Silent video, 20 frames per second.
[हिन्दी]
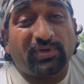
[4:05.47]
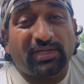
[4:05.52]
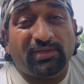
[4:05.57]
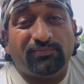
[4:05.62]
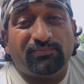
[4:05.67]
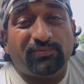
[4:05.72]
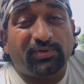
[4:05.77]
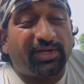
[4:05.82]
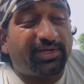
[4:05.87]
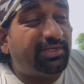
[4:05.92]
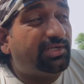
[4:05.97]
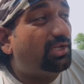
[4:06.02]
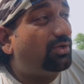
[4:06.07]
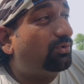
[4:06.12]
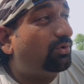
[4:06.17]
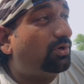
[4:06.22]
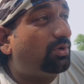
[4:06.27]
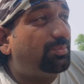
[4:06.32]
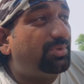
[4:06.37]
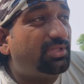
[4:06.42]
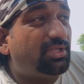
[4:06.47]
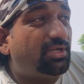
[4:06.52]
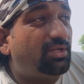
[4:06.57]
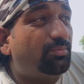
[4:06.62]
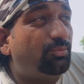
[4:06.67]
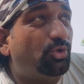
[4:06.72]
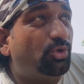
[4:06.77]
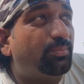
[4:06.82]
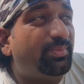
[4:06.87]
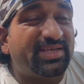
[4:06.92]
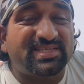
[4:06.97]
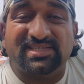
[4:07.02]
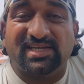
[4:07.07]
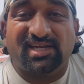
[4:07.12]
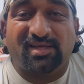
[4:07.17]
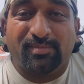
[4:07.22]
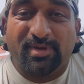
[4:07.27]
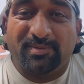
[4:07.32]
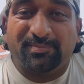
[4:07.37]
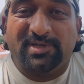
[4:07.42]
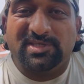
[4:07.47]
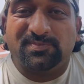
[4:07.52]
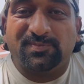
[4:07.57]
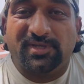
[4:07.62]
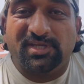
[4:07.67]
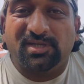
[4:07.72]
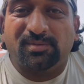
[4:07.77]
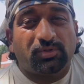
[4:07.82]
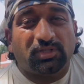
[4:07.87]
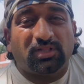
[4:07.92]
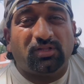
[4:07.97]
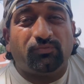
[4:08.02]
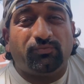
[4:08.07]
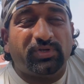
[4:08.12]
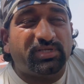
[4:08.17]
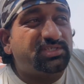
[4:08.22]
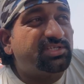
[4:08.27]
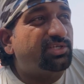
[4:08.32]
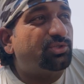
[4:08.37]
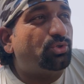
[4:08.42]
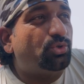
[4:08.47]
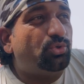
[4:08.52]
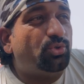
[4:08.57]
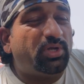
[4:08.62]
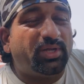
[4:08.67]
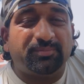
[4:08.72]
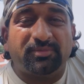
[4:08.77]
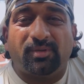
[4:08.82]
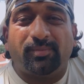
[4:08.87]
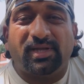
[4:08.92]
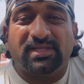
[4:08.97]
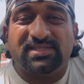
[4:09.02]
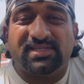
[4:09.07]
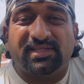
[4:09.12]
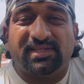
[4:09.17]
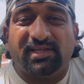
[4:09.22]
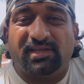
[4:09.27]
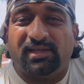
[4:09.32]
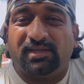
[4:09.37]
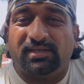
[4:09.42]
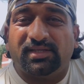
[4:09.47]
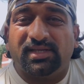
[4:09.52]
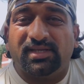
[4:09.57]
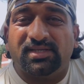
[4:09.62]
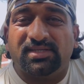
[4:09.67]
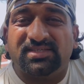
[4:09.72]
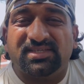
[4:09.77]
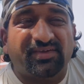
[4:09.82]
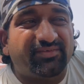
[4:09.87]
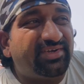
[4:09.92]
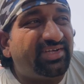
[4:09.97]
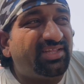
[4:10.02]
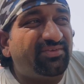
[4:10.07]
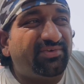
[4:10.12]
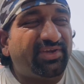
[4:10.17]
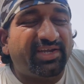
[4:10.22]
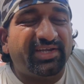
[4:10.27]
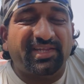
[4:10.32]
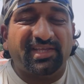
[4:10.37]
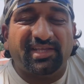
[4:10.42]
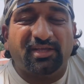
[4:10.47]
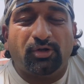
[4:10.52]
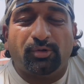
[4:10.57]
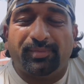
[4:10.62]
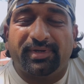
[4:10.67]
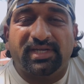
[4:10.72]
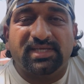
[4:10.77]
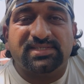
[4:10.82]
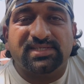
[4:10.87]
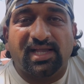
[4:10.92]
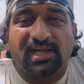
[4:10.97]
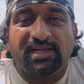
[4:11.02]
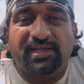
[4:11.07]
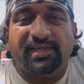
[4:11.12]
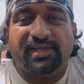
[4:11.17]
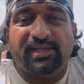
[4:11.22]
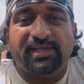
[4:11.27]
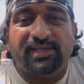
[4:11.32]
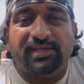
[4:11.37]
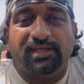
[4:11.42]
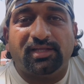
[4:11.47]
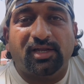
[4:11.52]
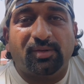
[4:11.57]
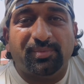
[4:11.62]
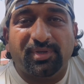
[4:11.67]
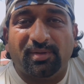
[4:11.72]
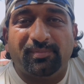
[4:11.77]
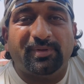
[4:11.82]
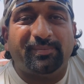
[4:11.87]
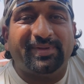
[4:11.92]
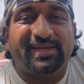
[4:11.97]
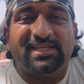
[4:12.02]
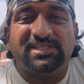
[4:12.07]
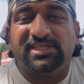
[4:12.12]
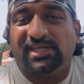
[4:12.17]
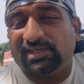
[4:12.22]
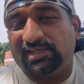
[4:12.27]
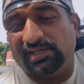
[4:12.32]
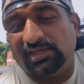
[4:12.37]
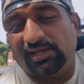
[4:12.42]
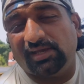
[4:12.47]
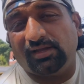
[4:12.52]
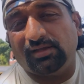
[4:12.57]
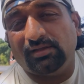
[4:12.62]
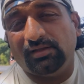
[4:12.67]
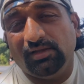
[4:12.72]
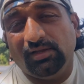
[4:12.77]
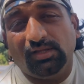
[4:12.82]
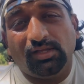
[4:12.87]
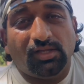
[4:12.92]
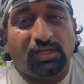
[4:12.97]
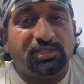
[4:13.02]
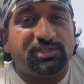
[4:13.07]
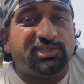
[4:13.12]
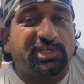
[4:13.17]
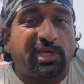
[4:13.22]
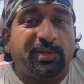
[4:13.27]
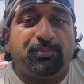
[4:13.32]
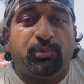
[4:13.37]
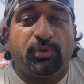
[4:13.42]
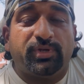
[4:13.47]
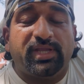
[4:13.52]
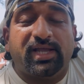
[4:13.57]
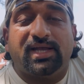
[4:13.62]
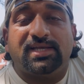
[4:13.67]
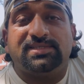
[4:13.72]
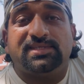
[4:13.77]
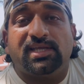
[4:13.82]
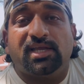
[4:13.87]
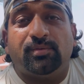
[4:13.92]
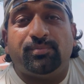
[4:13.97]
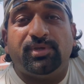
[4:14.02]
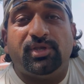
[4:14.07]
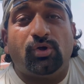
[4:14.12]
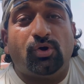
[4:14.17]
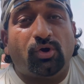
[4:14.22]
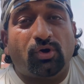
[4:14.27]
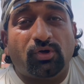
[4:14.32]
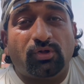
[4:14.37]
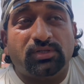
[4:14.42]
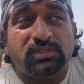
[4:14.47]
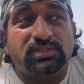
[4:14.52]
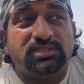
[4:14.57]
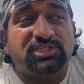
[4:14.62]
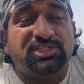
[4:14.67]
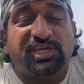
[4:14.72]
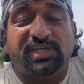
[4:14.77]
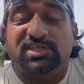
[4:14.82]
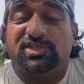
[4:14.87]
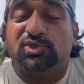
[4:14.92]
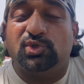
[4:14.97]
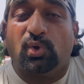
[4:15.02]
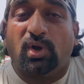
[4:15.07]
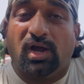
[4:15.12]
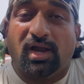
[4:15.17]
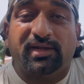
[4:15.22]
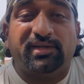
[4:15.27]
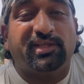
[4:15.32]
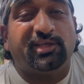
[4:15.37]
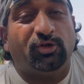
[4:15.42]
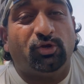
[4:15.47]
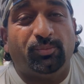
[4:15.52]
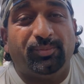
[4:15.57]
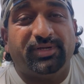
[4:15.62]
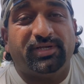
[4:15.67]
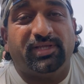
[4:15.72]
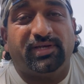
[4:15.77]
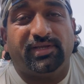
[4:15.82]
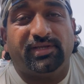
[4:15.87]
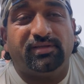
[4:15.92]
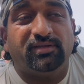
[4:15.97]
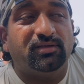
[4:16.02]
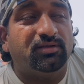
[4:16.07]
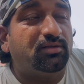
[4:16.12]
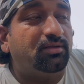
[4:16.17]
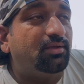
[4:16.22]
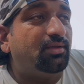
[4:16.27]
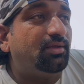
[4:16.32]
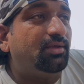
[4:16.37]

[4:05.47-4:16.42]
फाइव राइट नाउ और अभी तक हम लोग महसाना बाईपास पे है मतलब वैसे तो अहमदाबाद से निकल के 75-80 किलोमीटर्स आ गए हैं लेकिन अभी अभी मैंने चेक किया जयपुर यहाँ से अभी और 608 किलोमीटर है